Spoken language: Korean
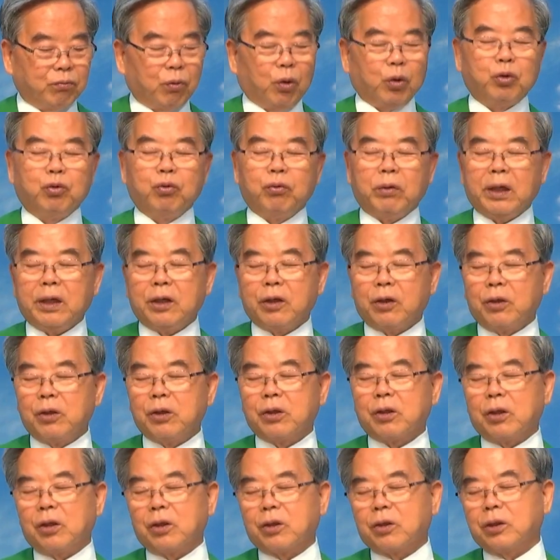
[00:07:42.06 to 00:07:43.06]
모두가
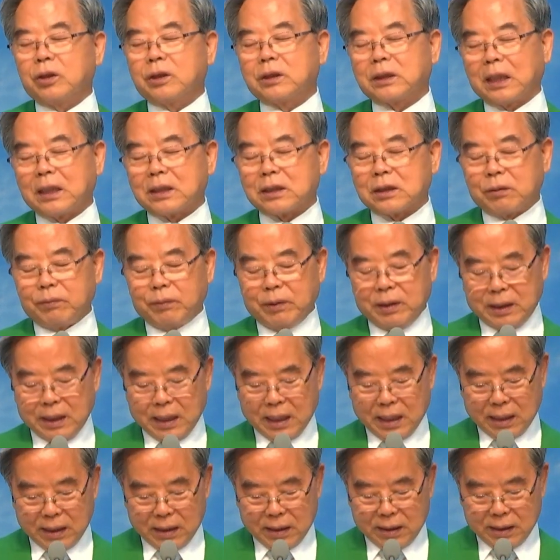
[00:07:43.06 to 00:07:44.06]
혀를 끌끌
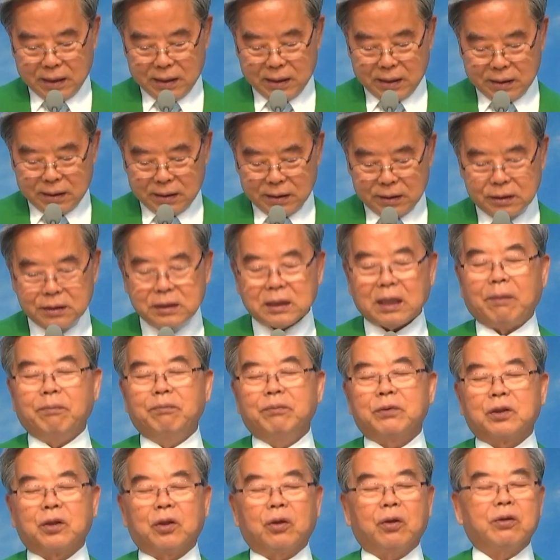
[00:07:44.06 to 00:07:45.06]
찼습니다.
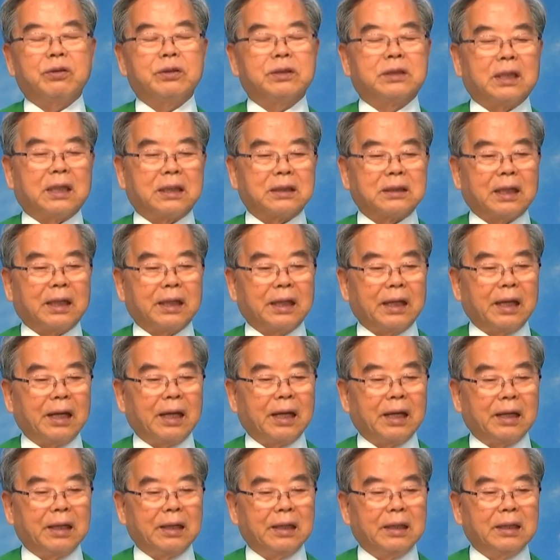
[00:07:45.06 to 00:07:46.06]
참
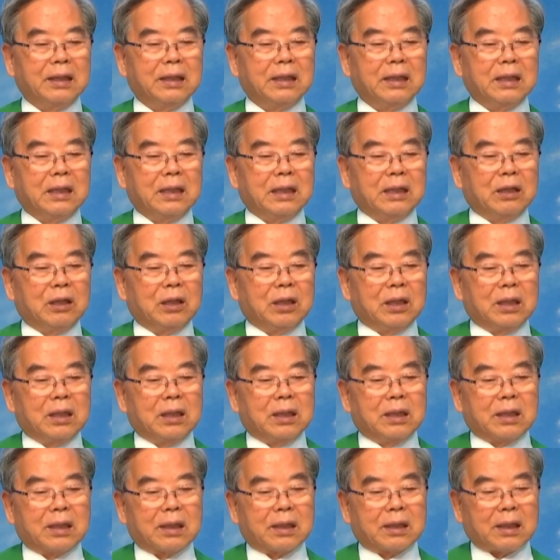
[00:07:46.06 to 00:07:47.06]
33살에
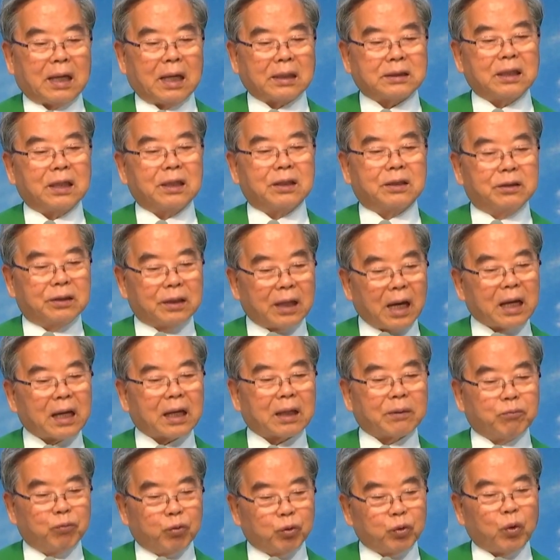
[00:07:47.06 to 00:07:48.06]
가장
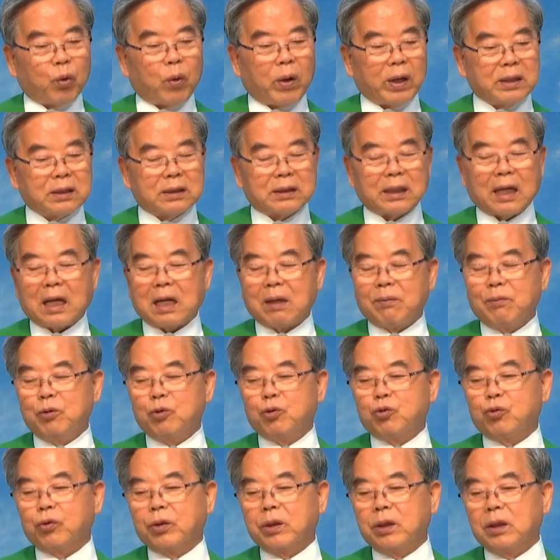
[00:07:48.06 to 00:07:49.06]
극악무도한
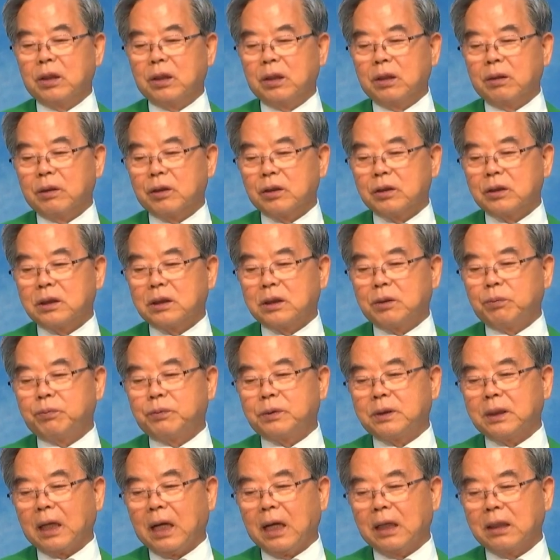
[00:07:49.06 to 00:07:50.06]
사람을 죽이는
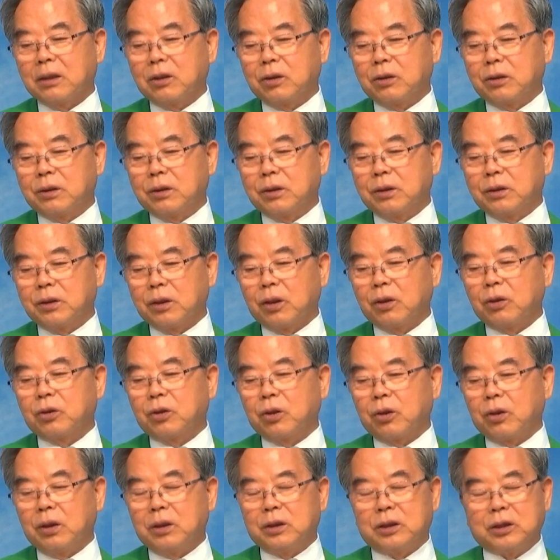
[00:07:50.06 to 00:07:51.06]
십자가
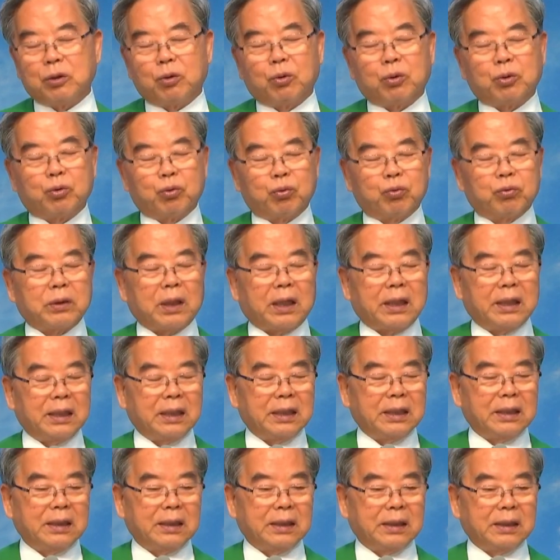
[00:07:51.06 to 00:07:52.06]
형틀을 지고
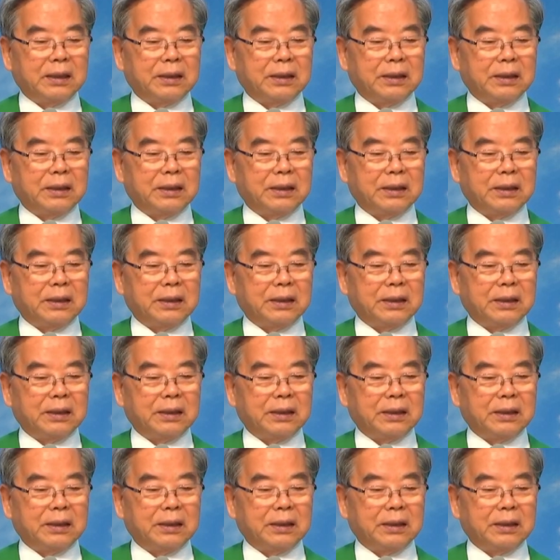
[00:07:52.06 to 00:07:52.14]
죽다니